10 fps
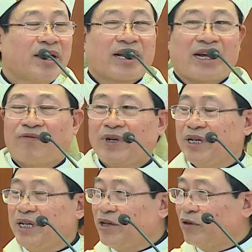ngài vẫn
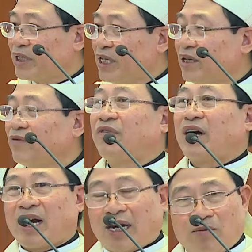yêu thương và
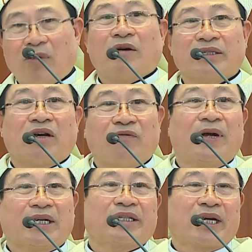gắn bó giáo
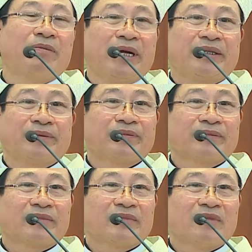phận thái bình
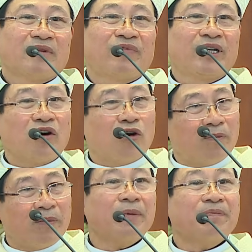vẫn
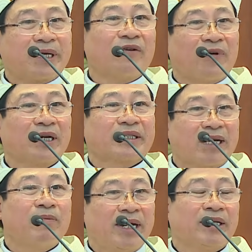ôm ấp giáo phận
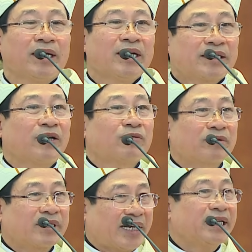thái bình trong
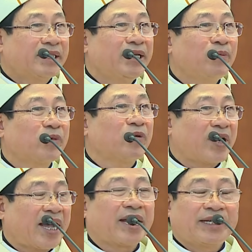trái tim của
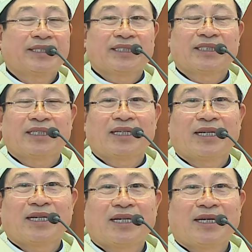ngài
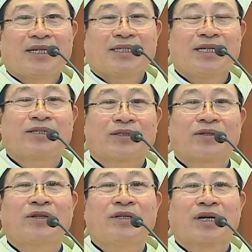xin cho
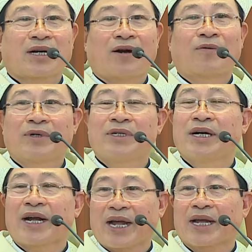tôi được học
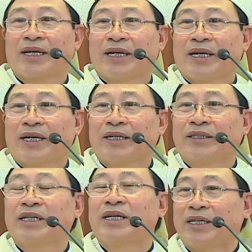gương ngài ở
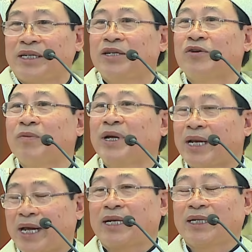tình yêu mến
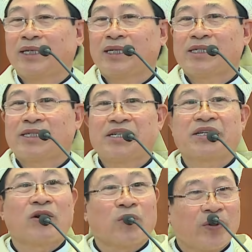này xin
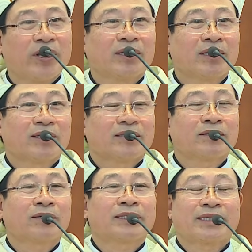cầu nguyện
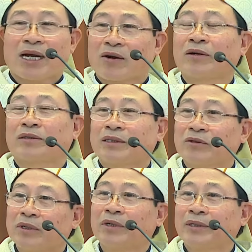cho cha con
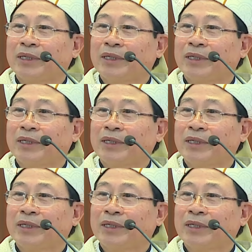chúng tôi